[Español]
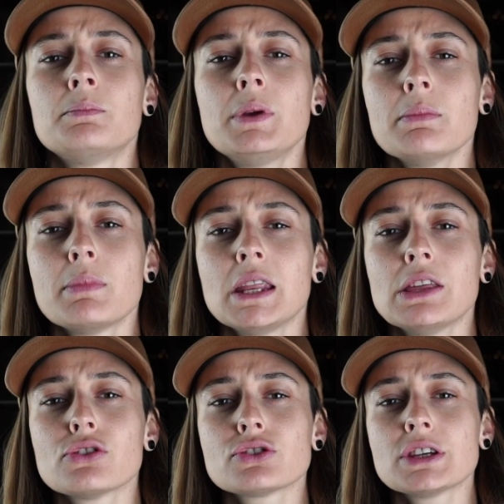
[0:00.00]

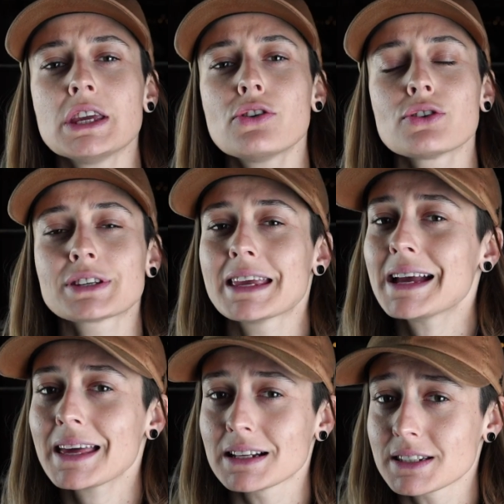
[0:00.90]
Bienvenidos hijos e
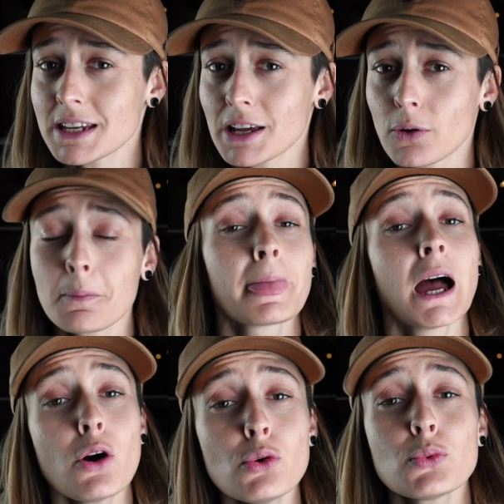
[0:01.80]
hijas del cielo
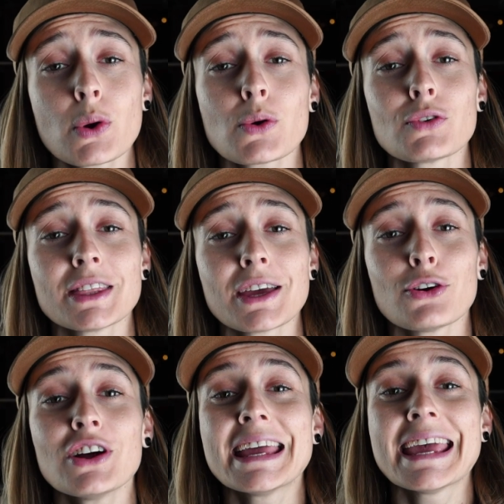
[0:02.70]
a un nuevo
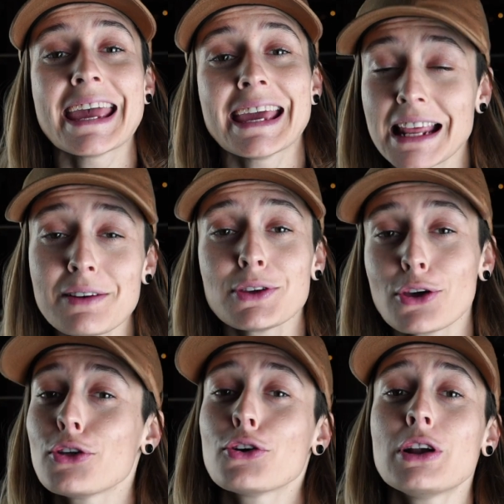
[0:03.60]
video. En el
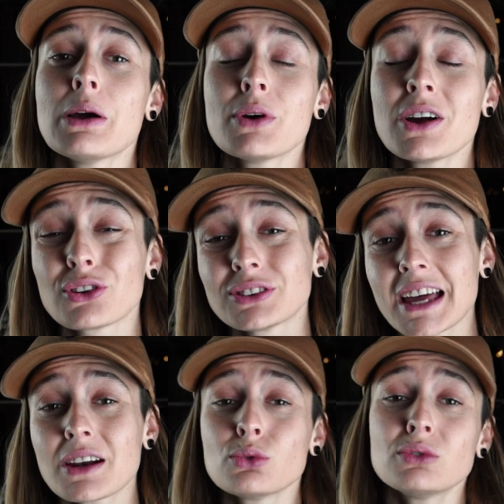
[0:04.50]
video de hoy les voy a
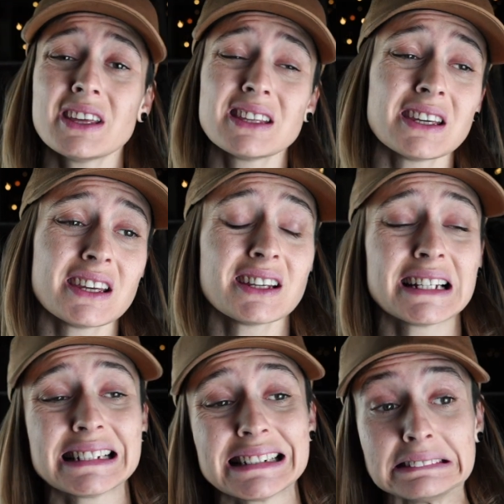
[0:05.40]
contar una
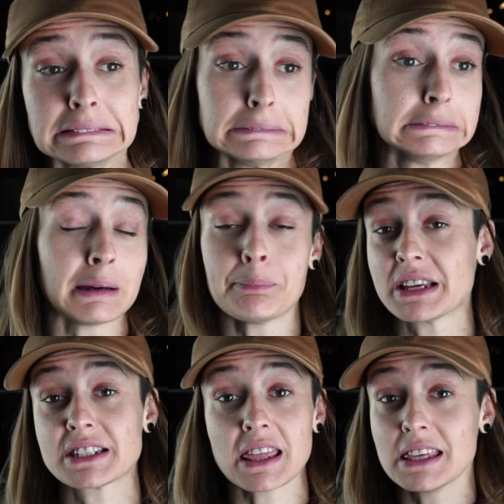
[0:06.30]
de las
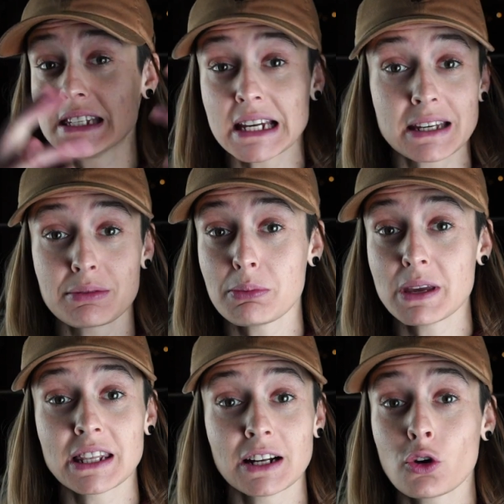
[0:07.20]
pesadillas que
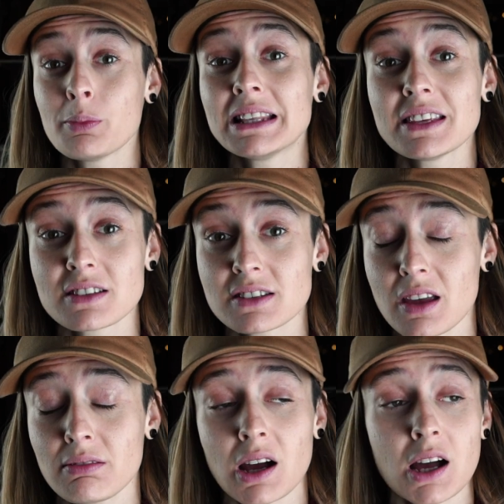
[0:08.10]
viví en el
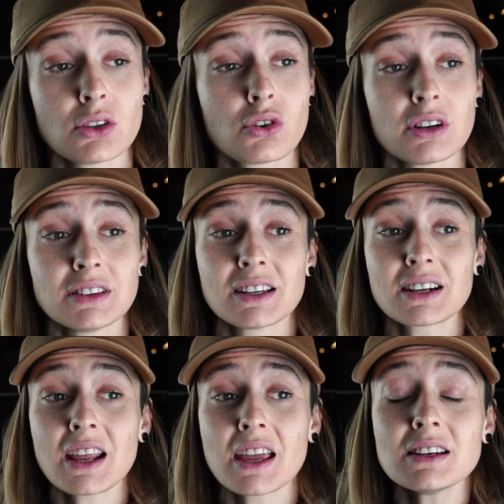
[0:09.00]
2016 viajando con
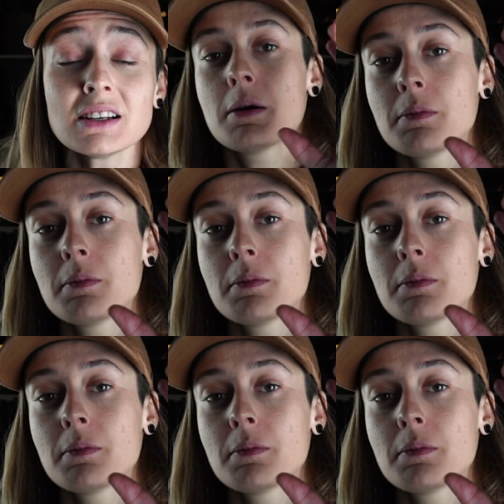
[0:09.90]
Interrail.